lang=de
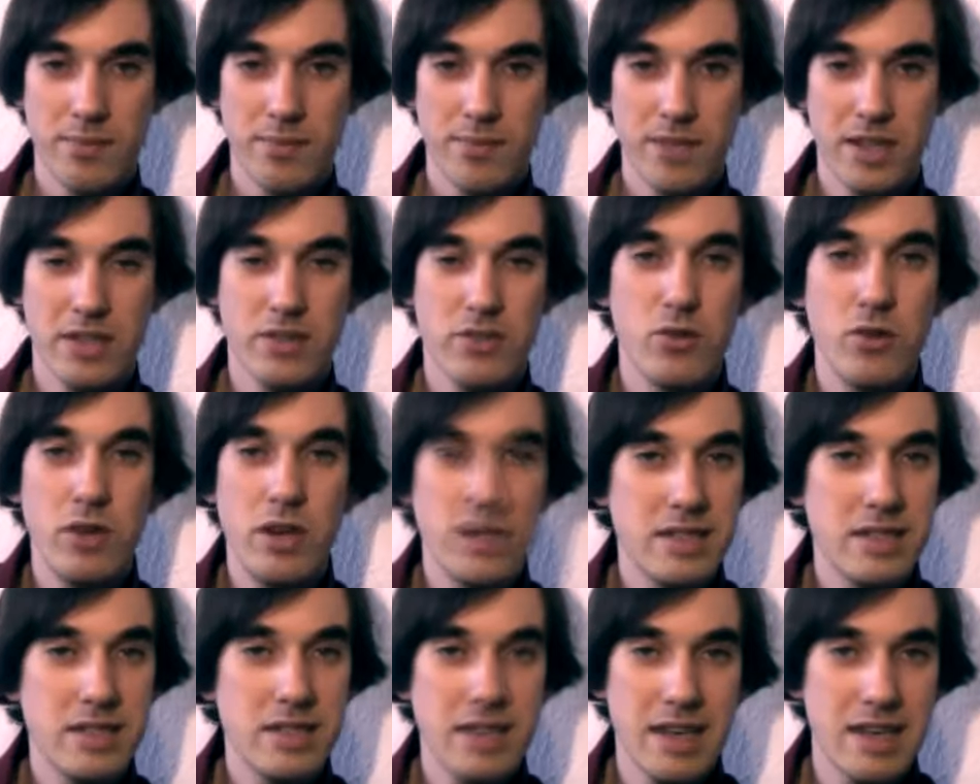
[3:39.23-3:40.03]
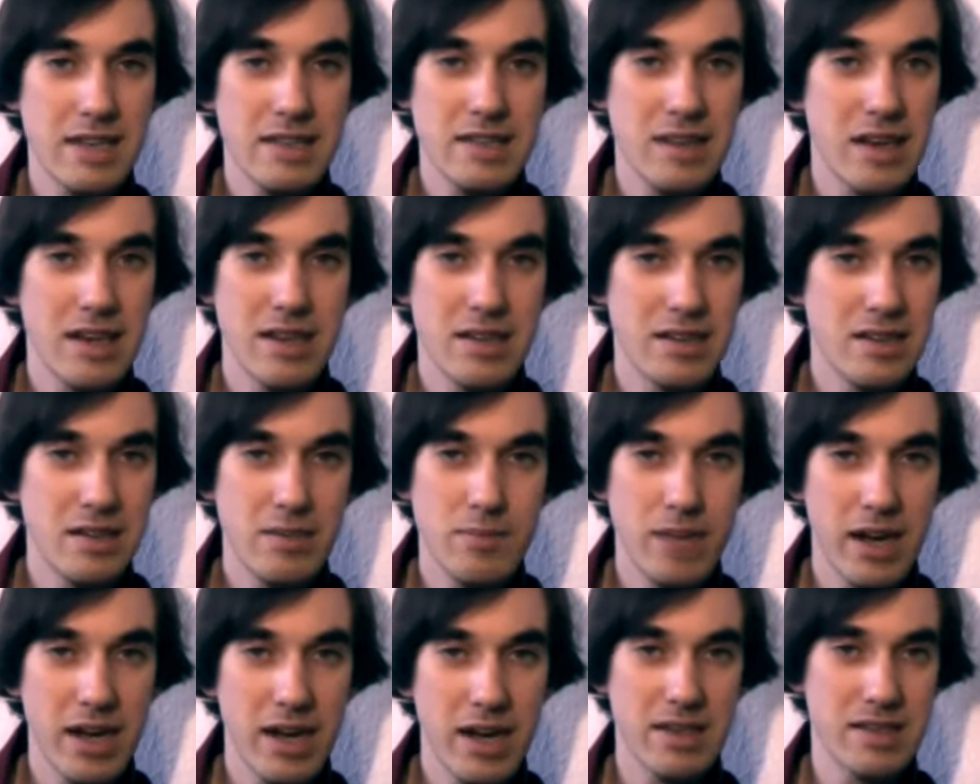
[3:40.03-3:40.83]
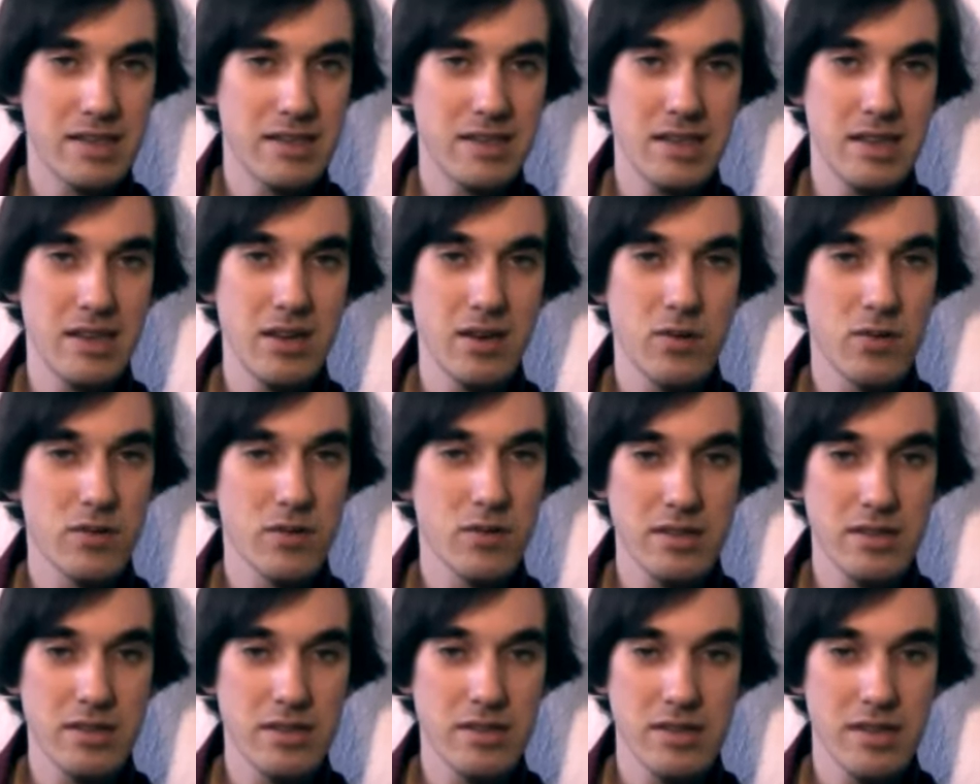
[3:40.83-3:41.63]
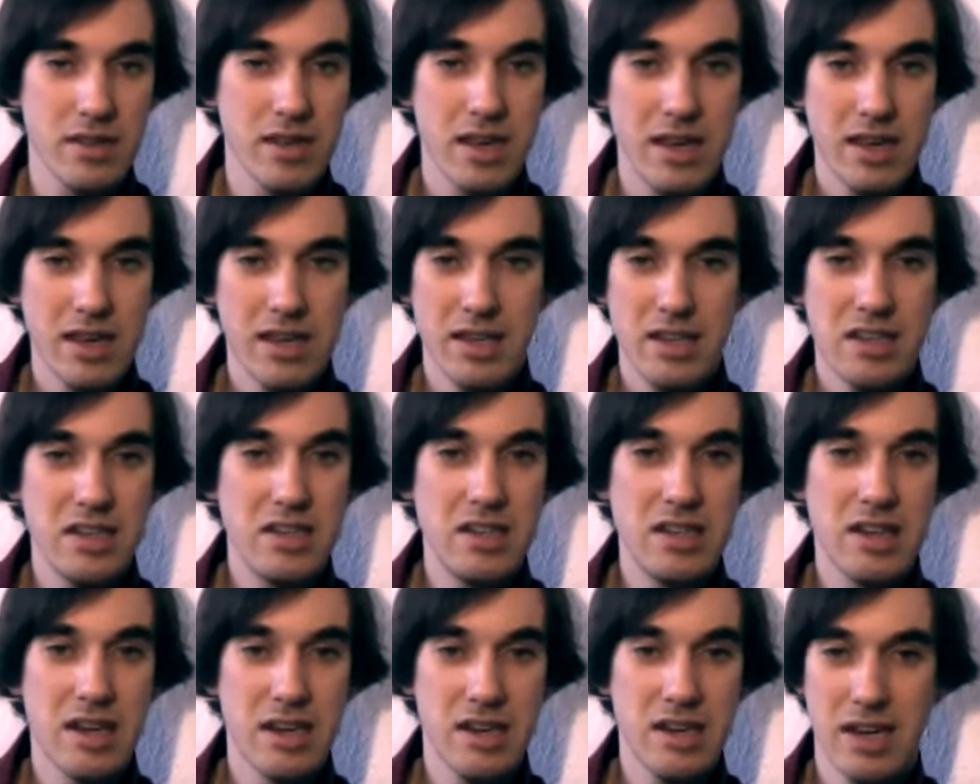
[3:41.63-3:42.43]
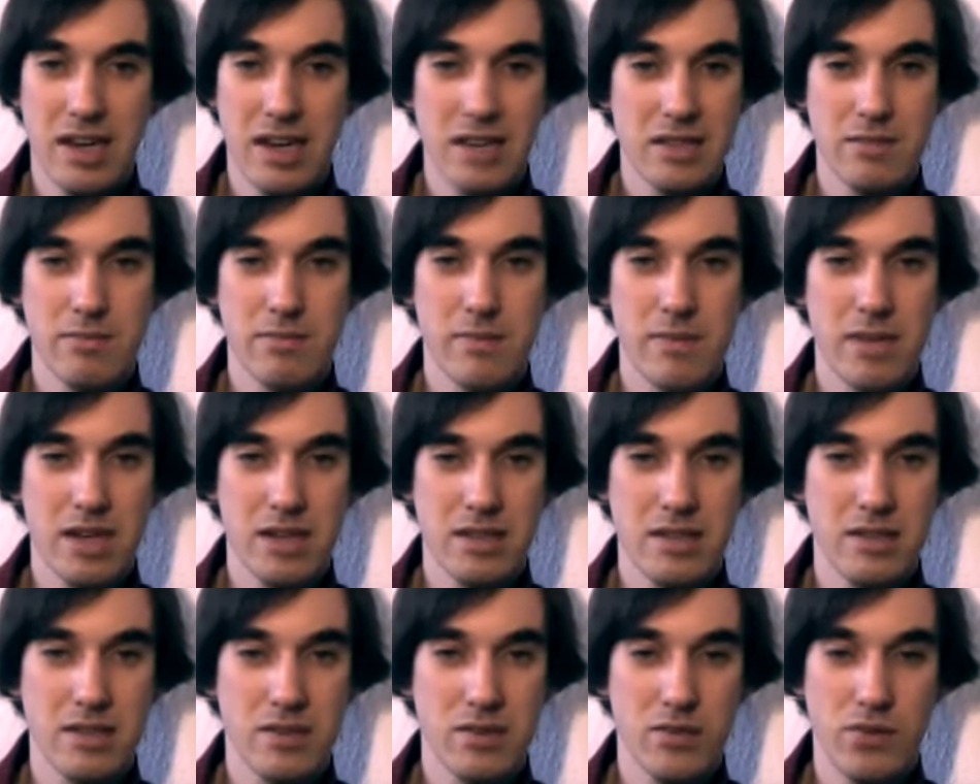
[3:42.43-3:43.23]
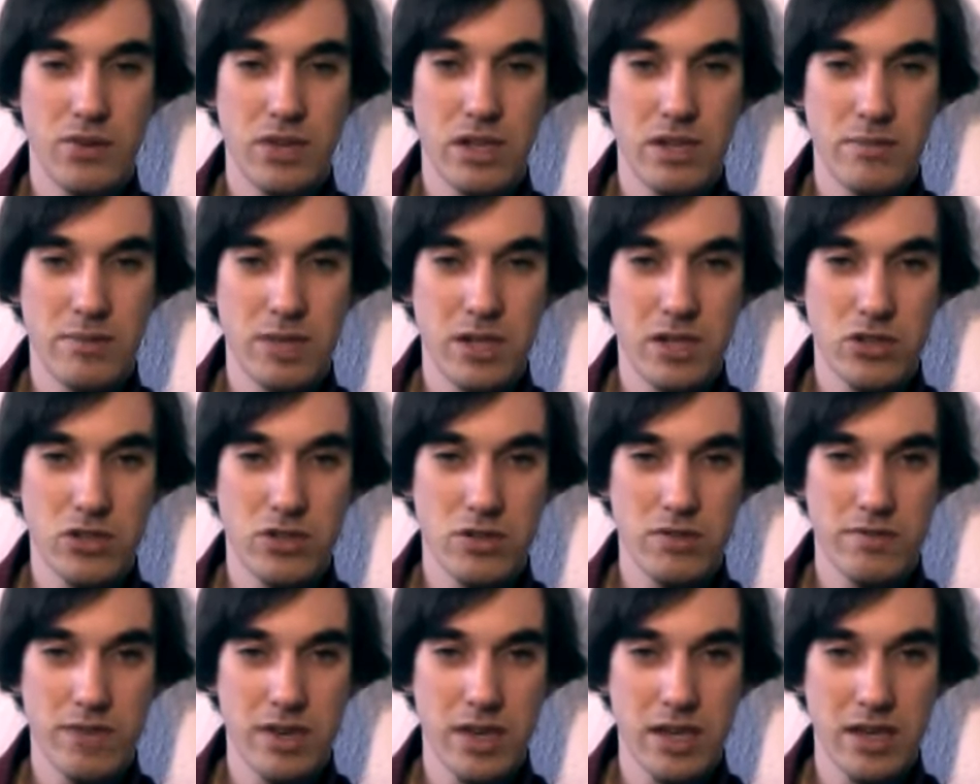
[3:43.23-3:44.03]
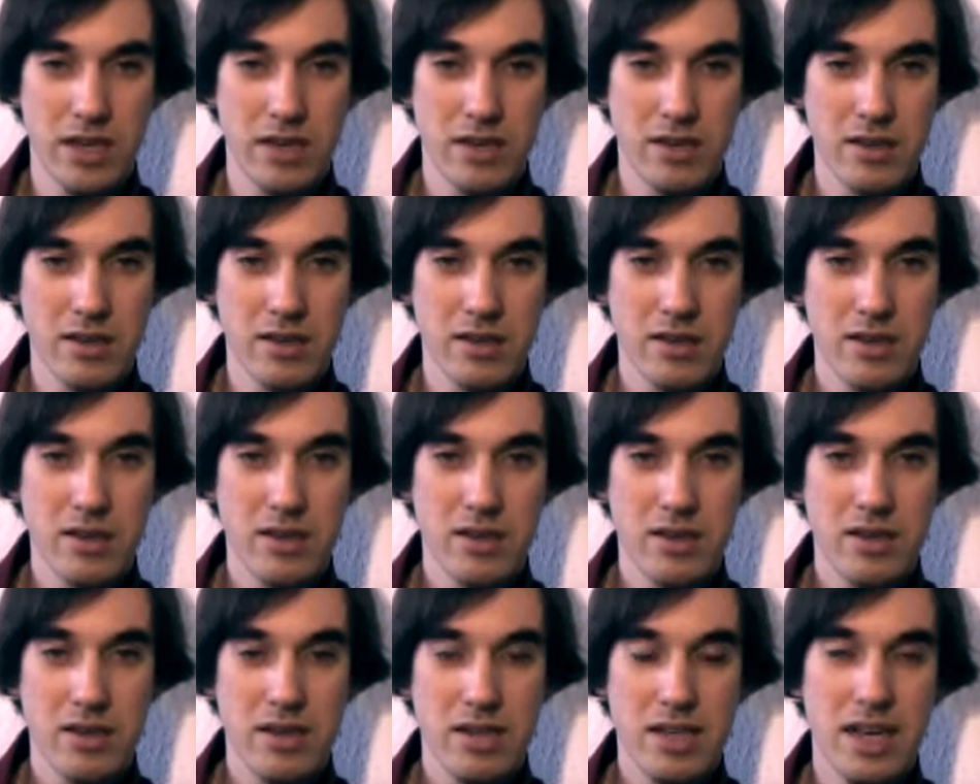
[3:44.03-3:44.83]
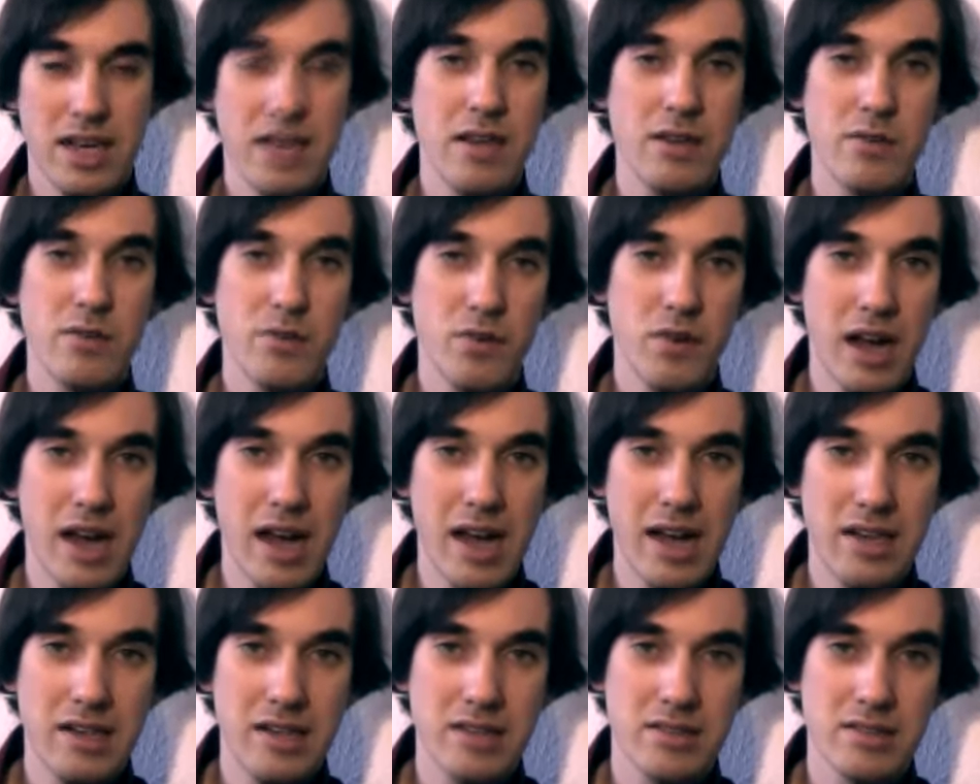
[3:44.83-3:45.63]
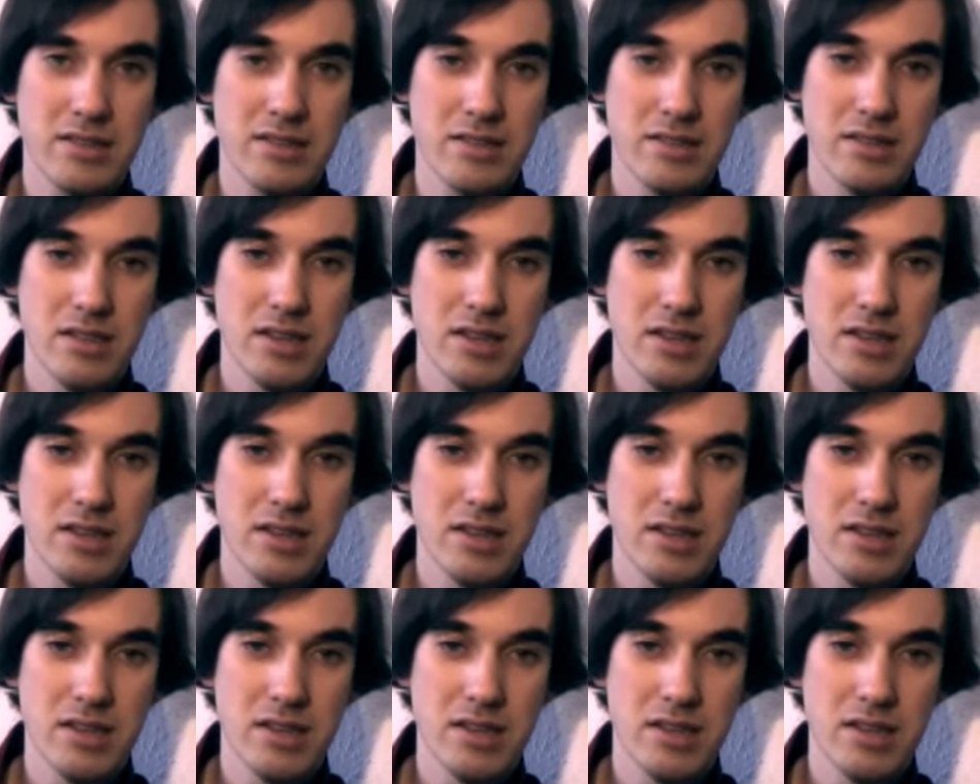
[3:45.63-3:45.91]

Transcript: Natürlich täte eine Liberalisierung des Kindergartenmarktes vielen Menschen weh. Keine Frage.